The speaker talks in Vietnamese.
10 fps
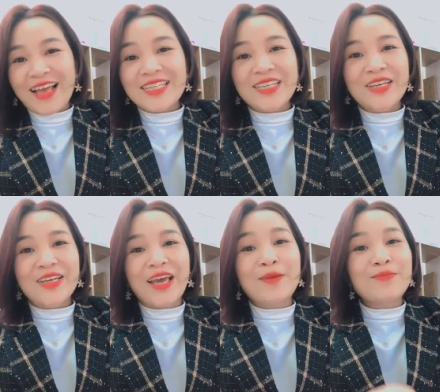anh
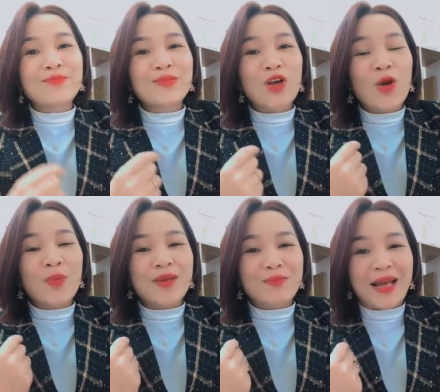chị em
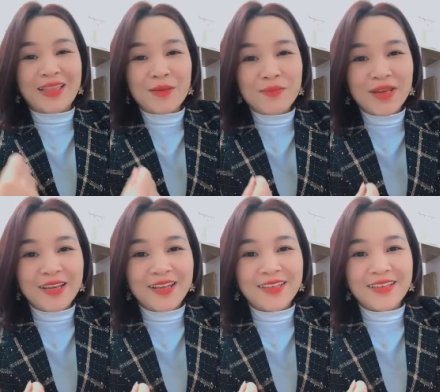cho mình, bản thân
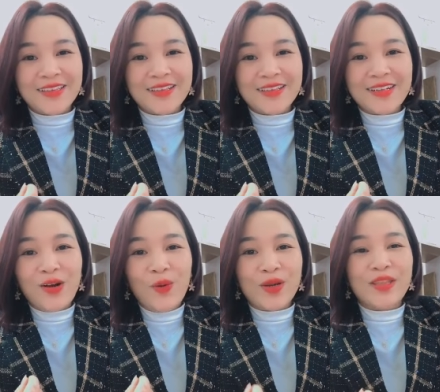mình
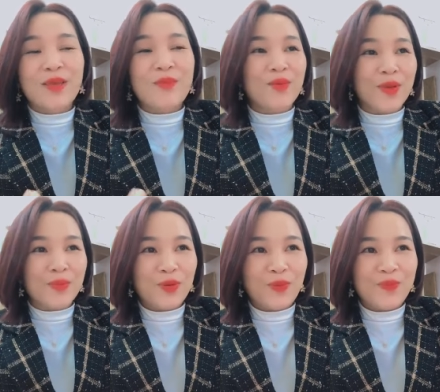cơ hội để tìm hiểu nghiêm
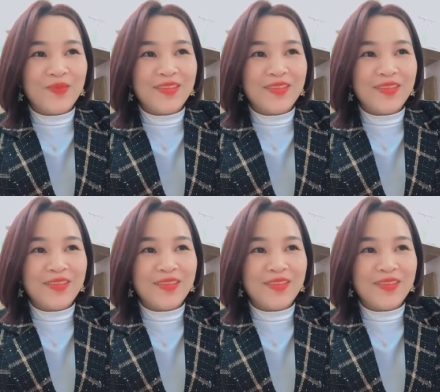túc,